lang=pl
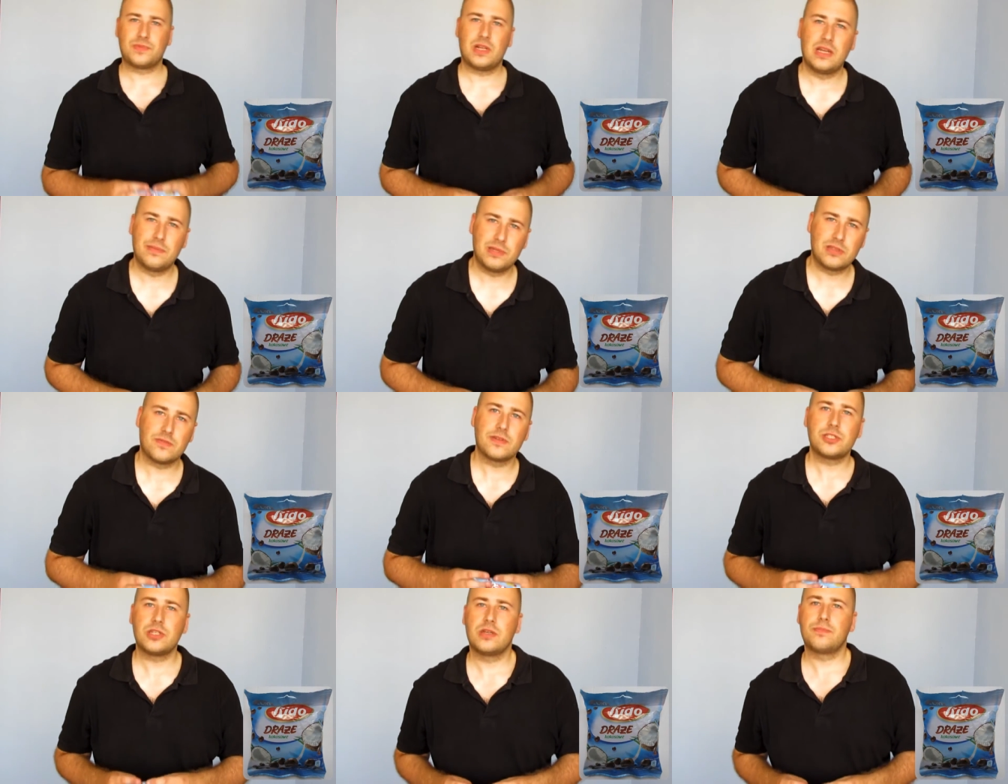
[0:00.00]
lepiej to
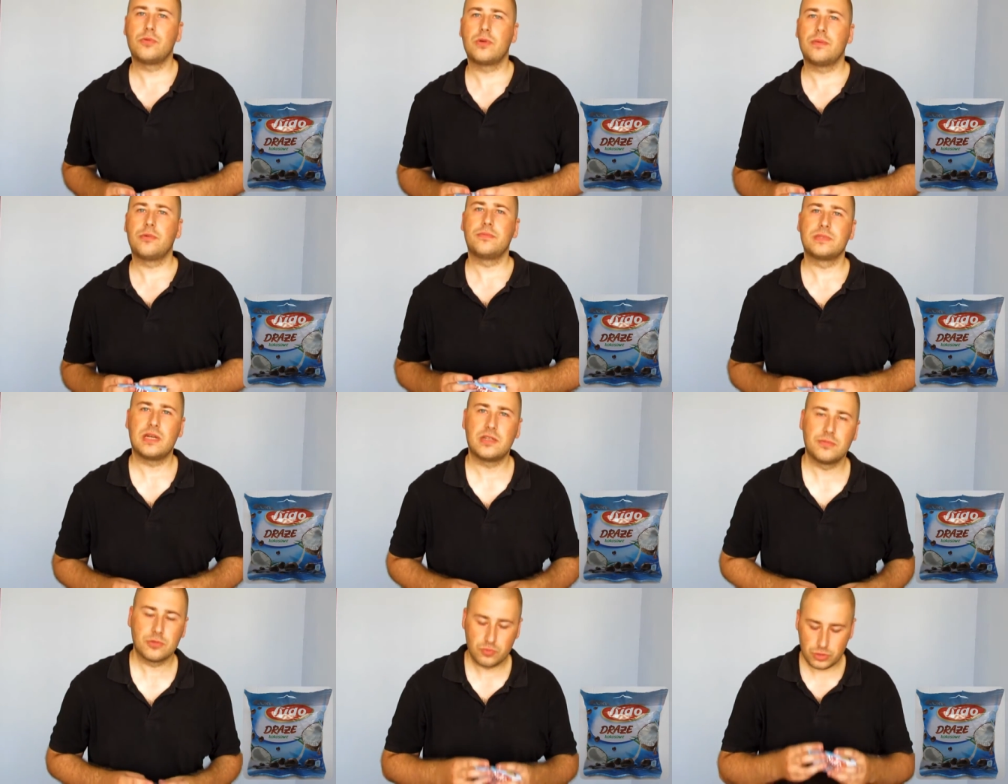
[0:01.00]
weźcie na półkę moim
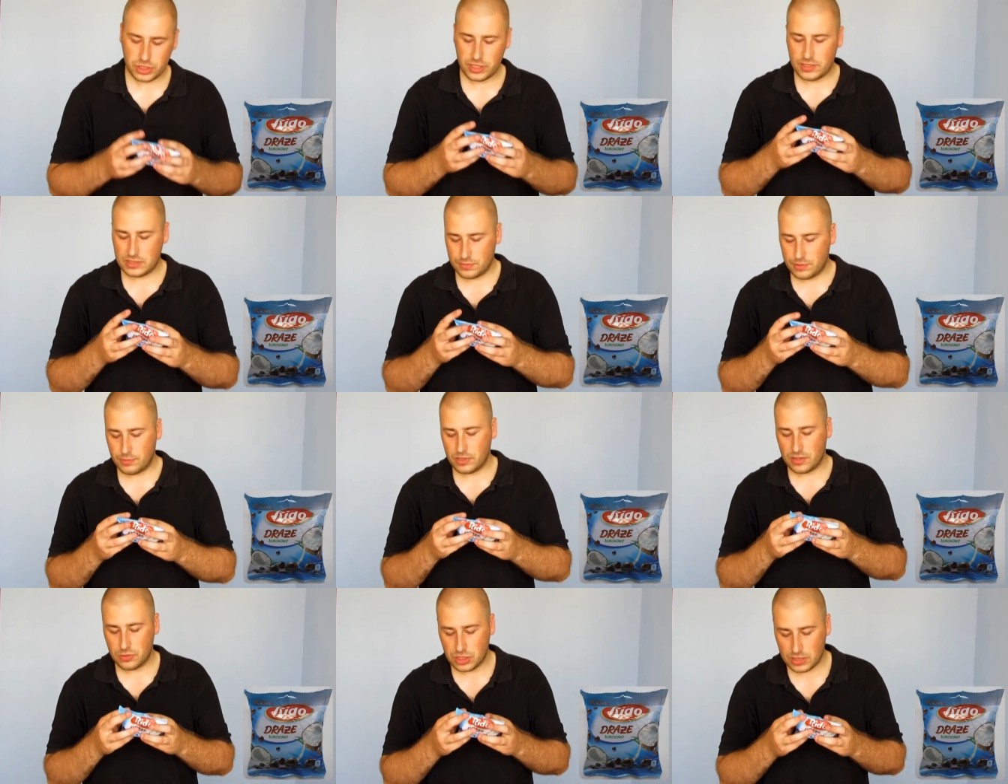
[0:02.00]
zdaniem, odłóżcie i sobie
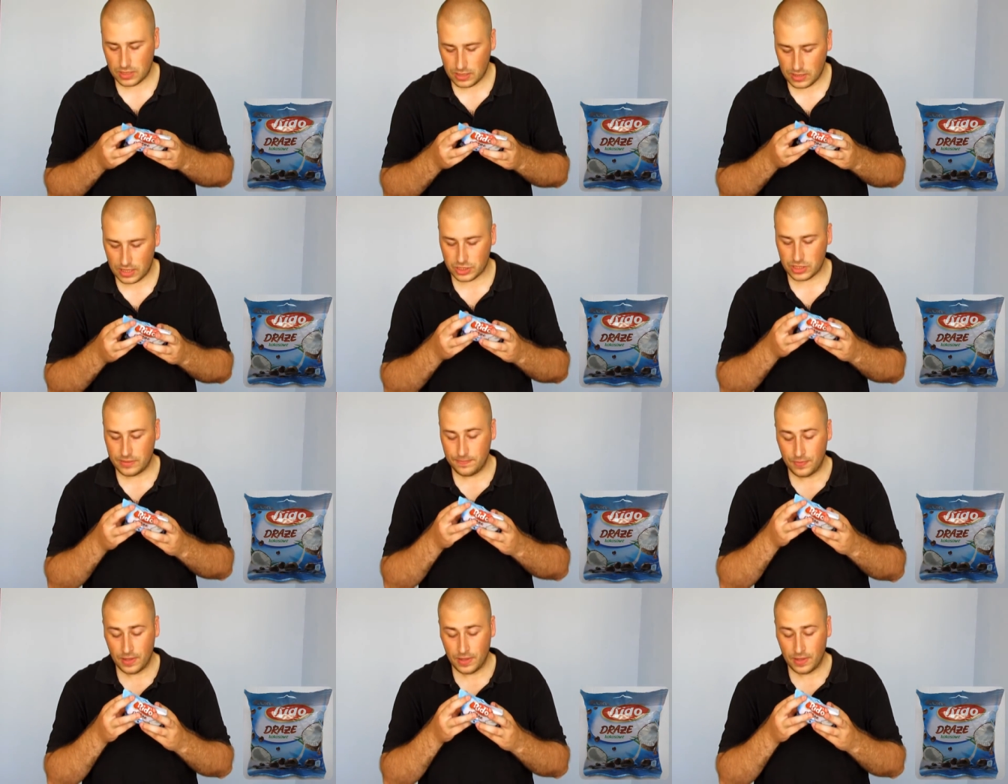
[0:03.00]
podarujcie takie draże.